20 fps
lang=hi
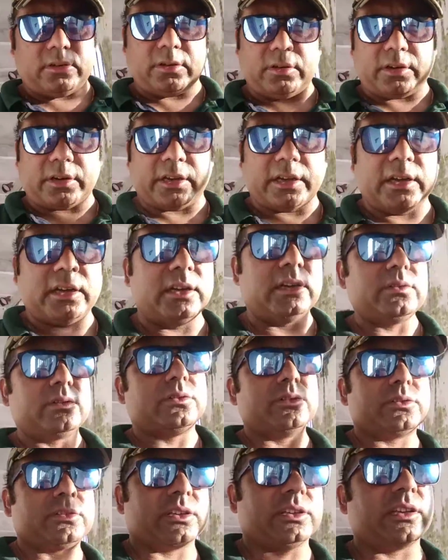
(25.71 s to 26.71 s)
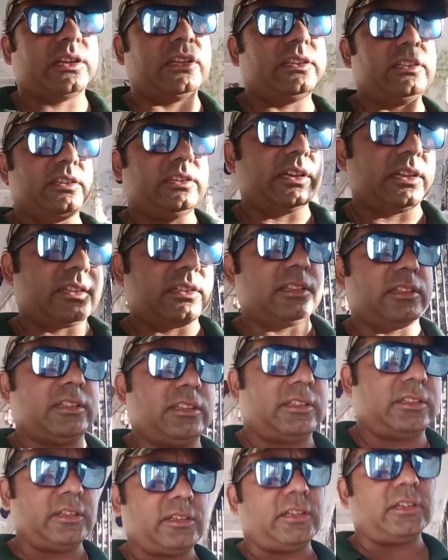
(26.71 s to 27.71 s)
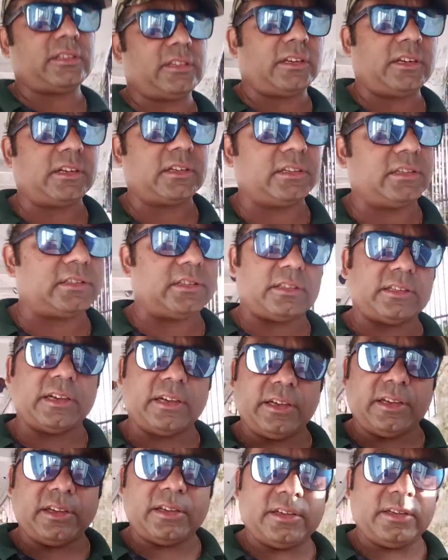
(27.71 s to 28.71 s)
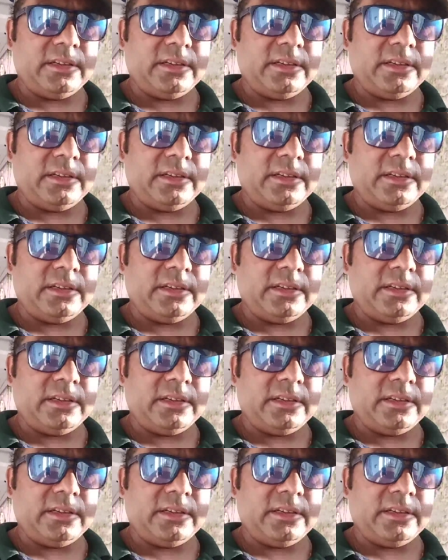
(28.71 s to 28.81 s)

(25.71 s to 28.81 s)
और यहाँ उनको सजा दी जाती थी तरह तरह की सजाएं